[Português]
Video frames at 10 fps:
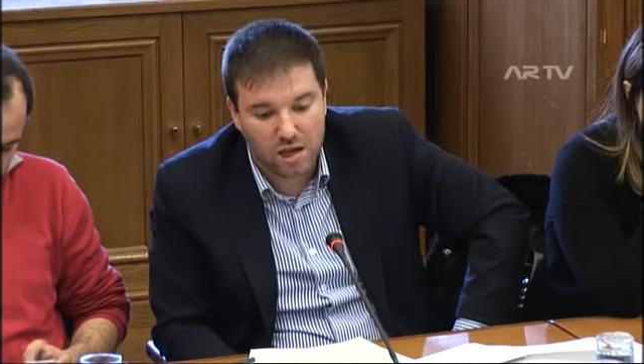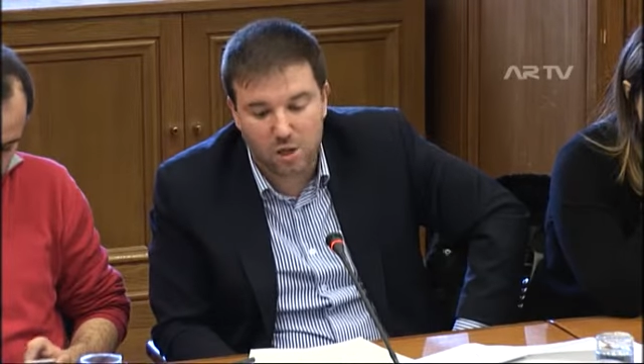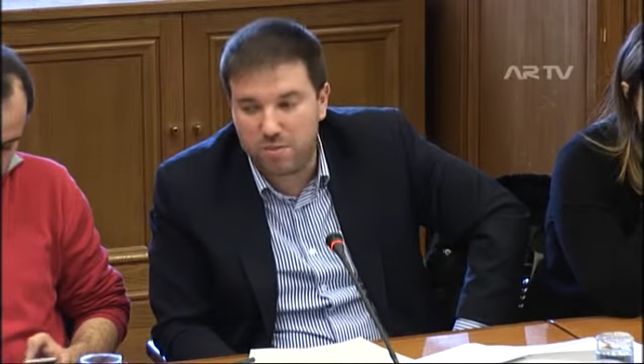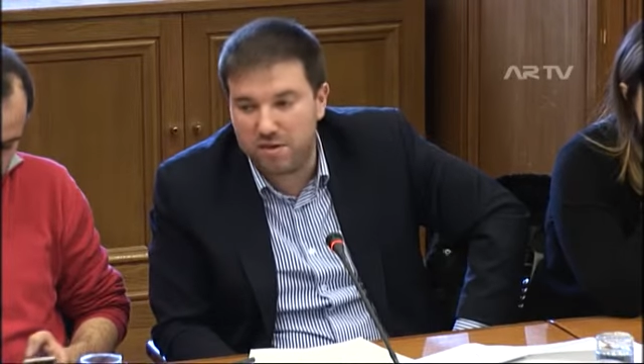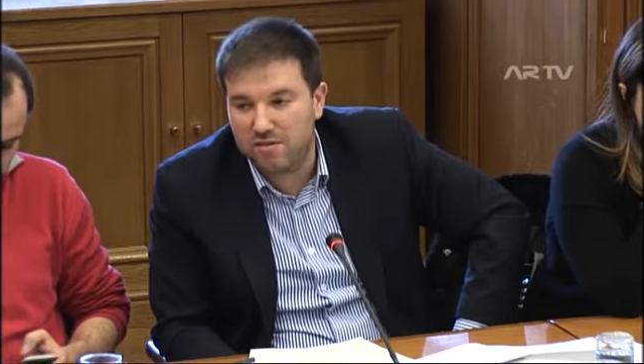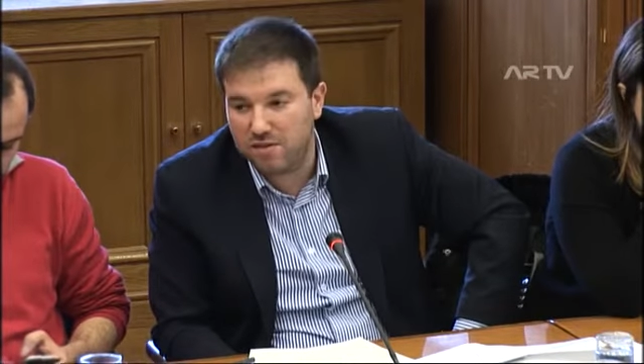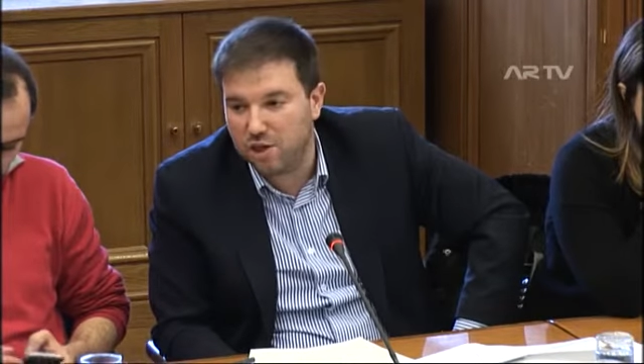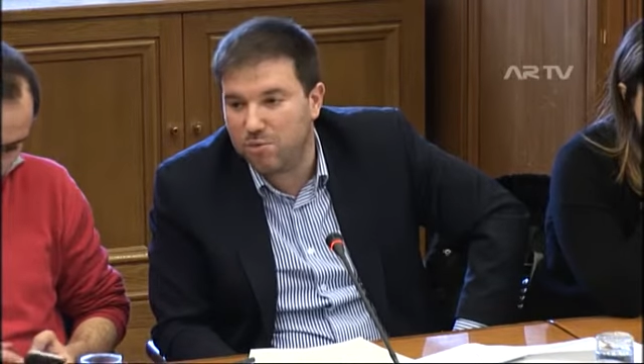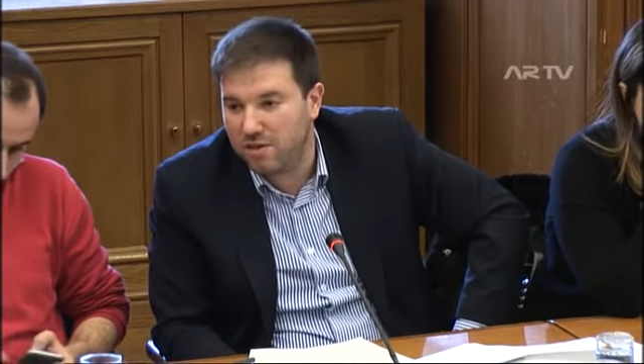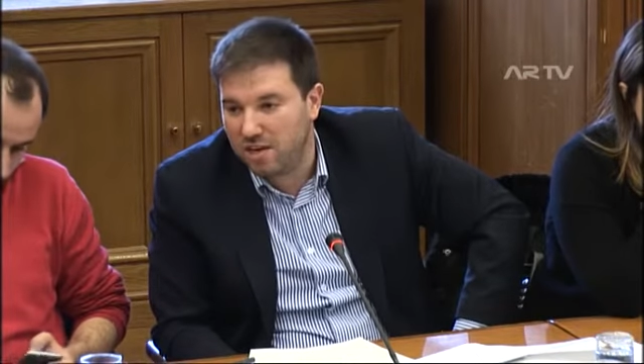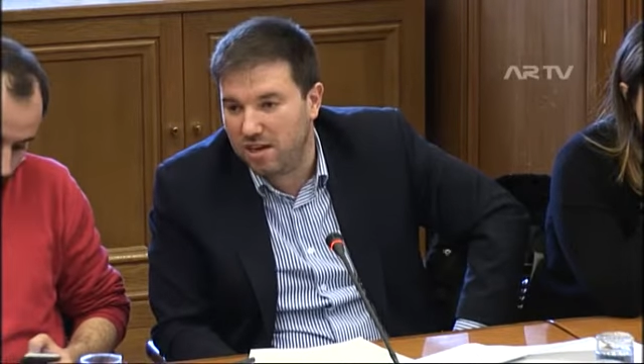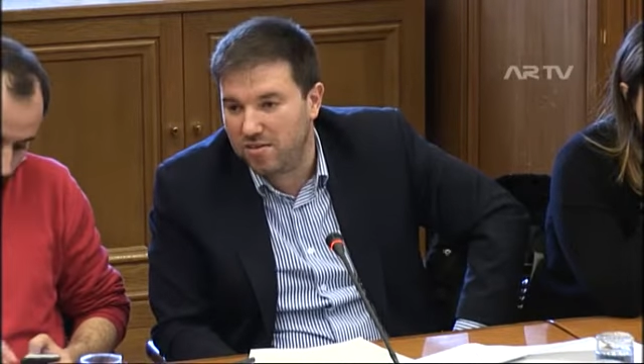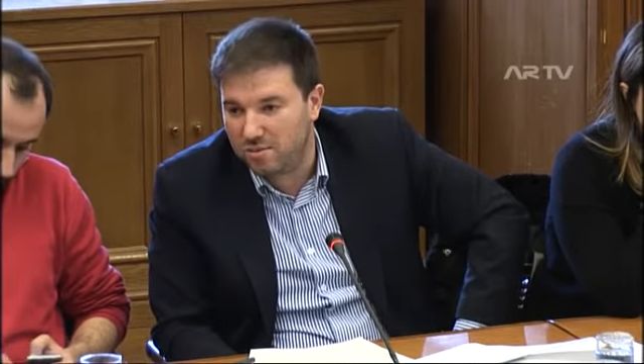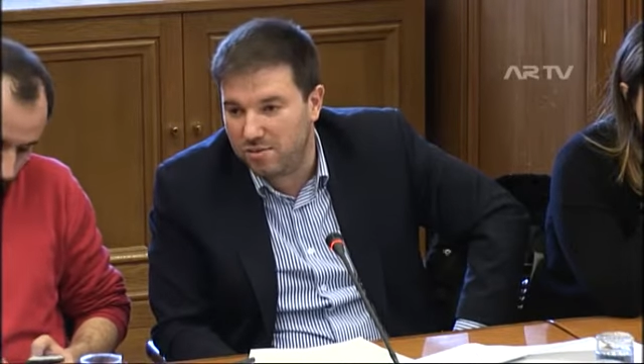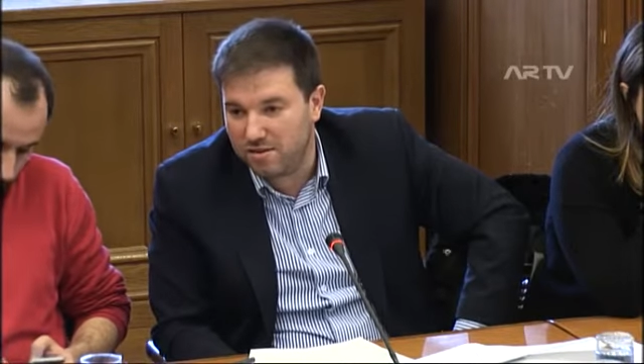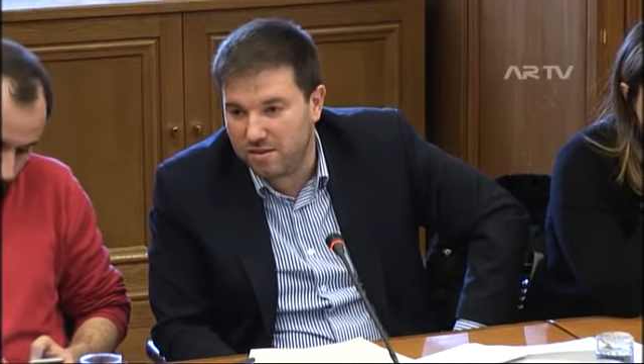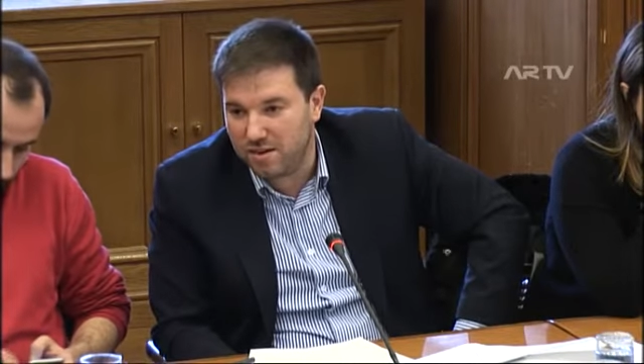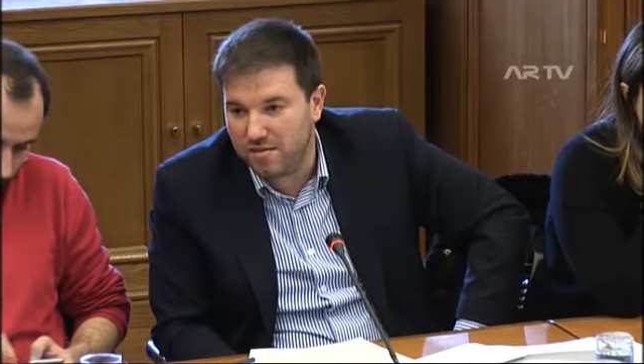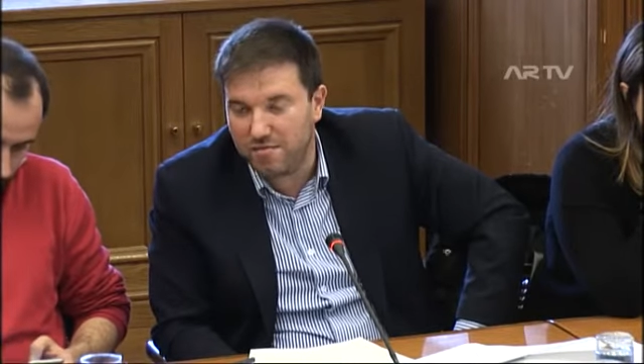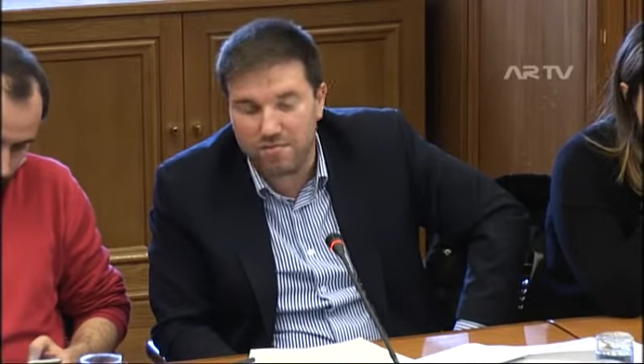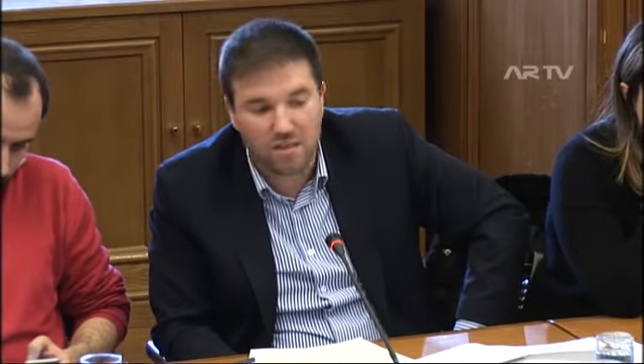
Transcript: A experiência diz-me que nem é sempre assim.